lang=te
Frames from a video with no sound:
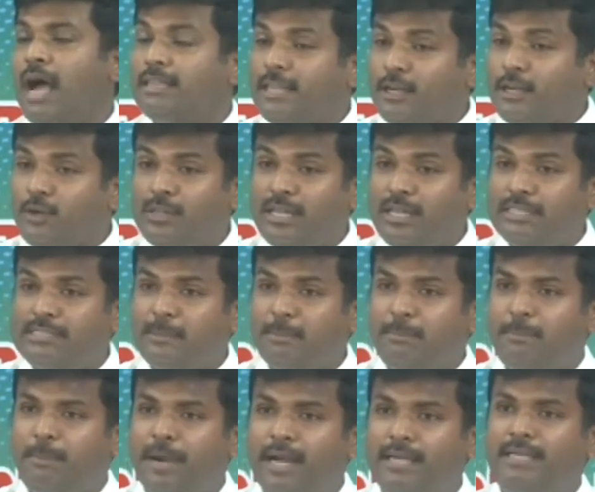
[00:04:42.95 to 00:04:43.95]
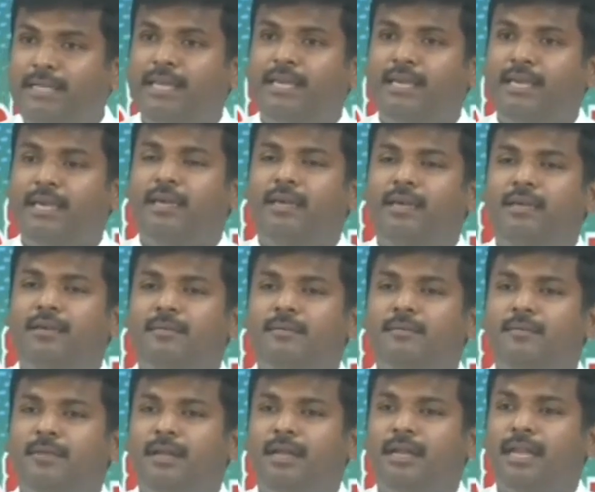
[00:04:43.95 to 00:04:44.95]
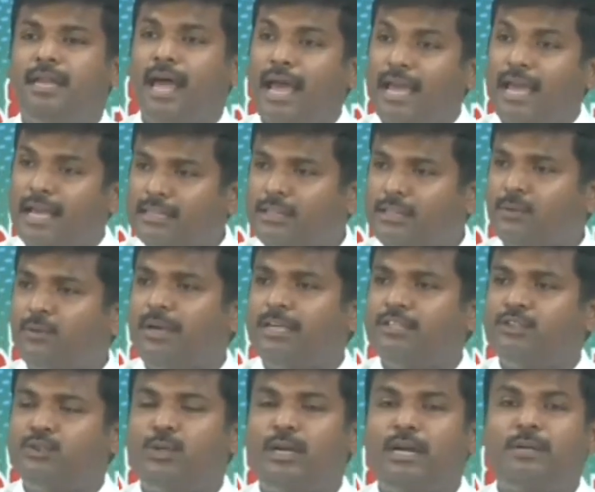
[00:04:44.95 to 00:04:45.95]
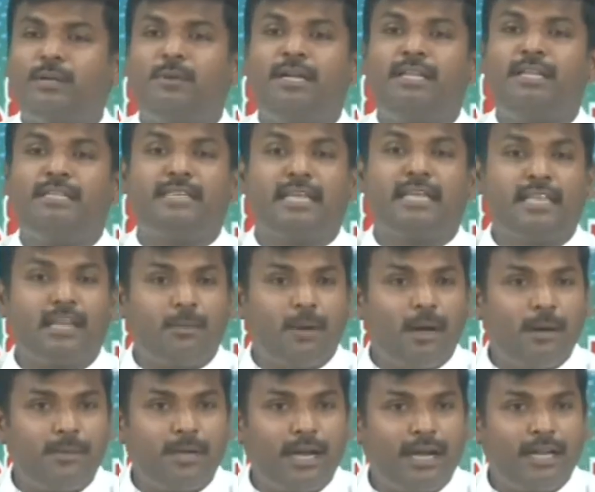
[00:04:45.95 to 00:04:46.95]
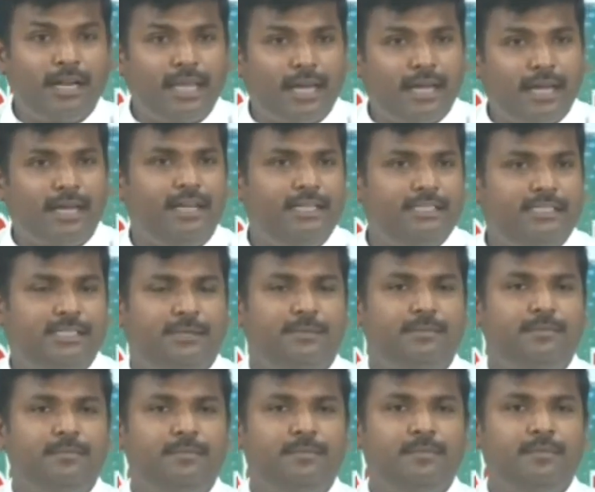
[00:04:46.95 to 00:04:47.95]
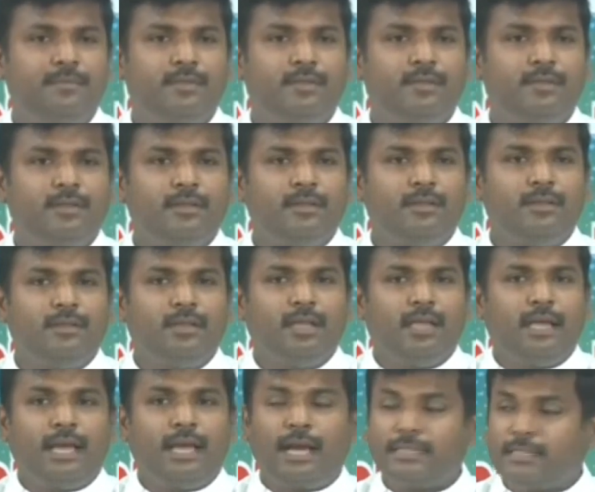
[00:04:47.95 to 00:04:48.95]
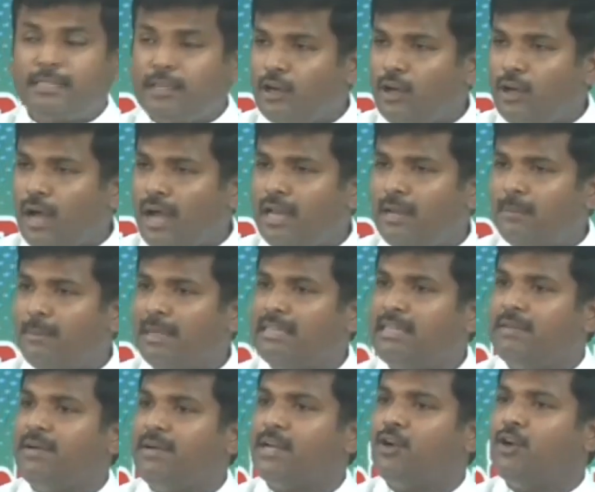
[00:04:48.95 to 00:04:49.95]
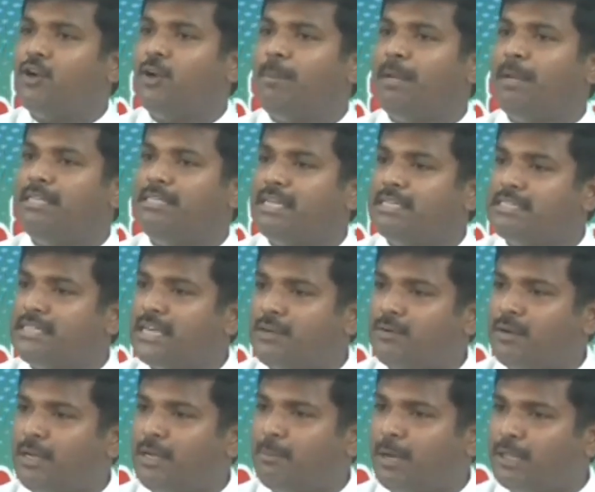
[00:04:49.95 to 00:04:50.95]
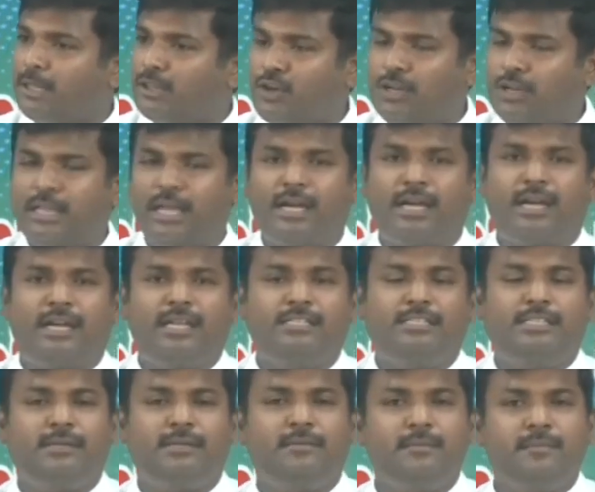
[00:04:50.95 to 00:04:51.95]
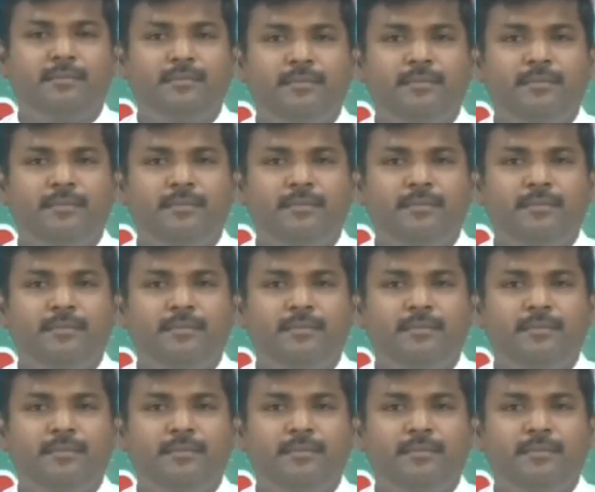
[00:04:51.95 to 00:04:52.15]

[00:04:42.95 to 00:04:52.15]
ఆ తెలుగుదేశం పార్టీకి నాయకత్వం వహిస్తున్నటువంటి చంద్రబాబు నాయుడు దగ్గర నుంచి గతంలో ఆయన మంత్రివర్గంలో పనిచేసినటువంటి మంత్రుల దగ్గర నుంచి